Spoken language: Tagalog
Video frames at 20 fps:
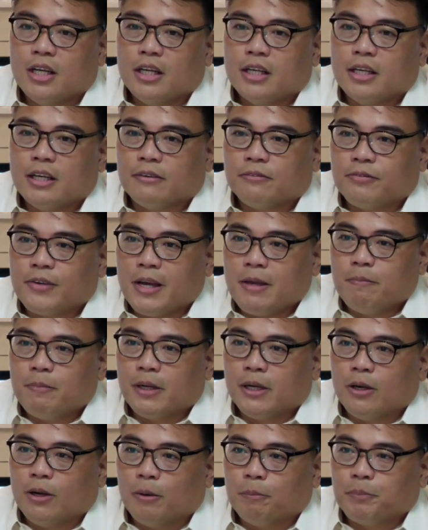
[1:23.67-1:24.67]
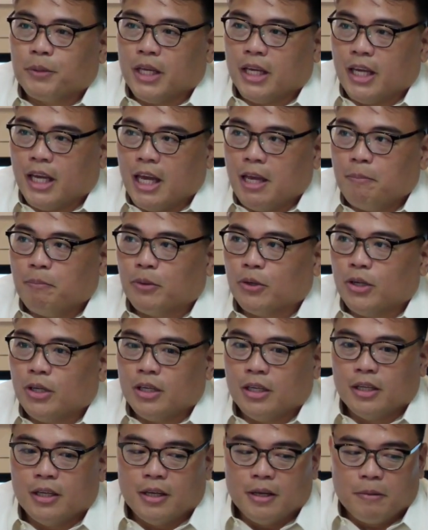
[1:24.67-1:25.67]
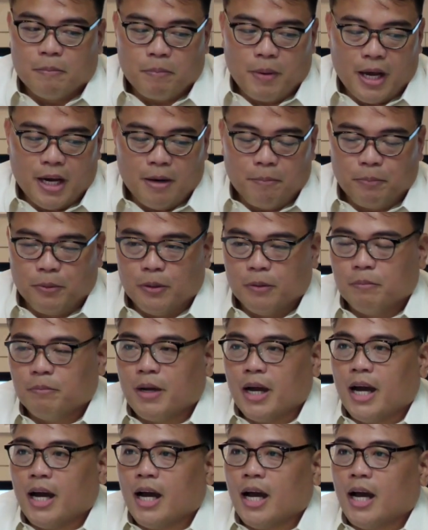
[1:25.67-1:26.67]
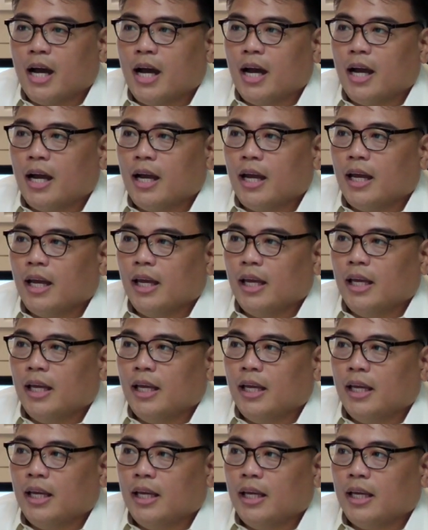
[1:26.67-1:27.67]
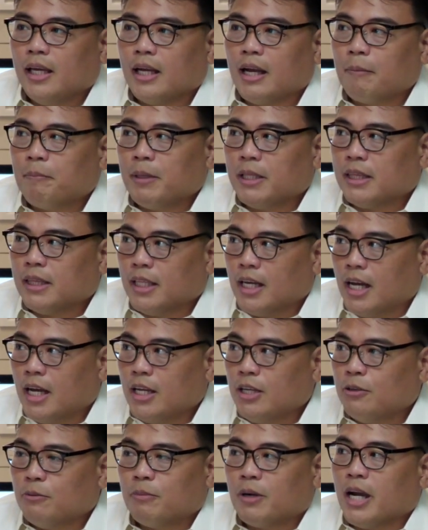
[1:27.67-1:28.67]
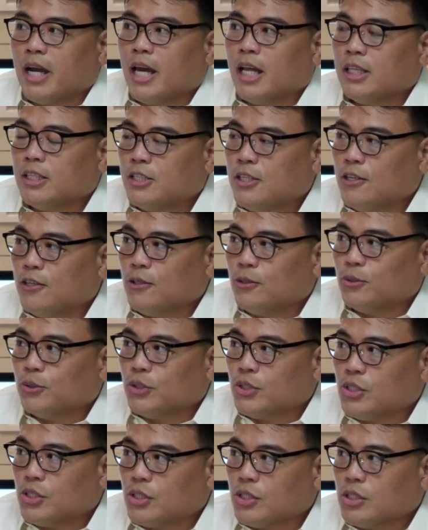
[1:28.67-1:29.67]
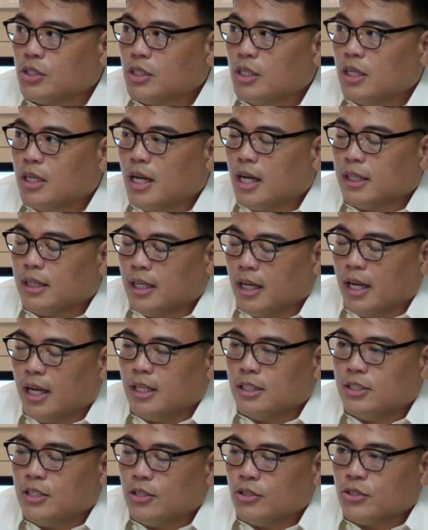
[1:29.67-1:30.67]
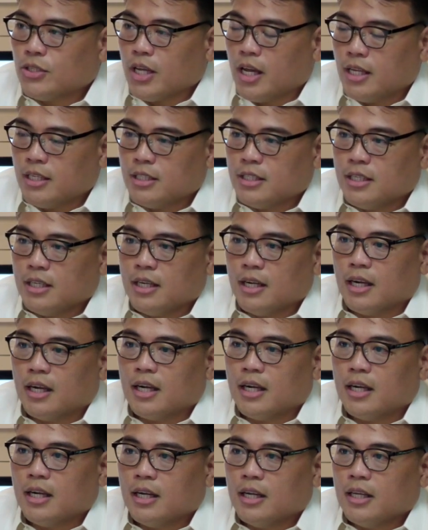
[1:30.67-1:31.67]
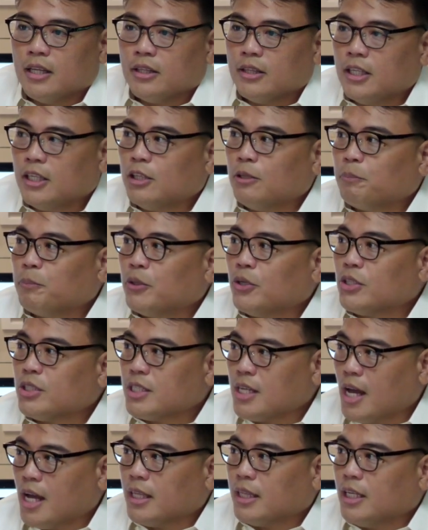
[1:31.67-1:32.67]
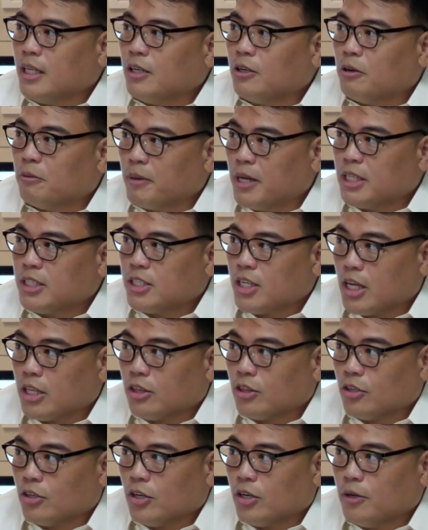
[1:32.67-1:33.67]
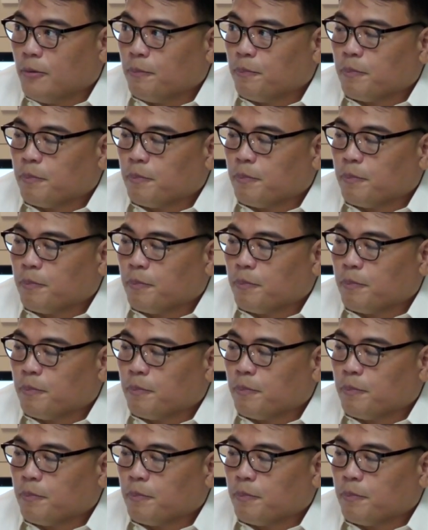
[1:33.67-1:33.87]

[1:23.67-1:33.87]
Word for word: ng fiber optic cable para po ma ikabit na yung mga LGUs, lahat ng LGUs sa NCR, dito po sa ating command center.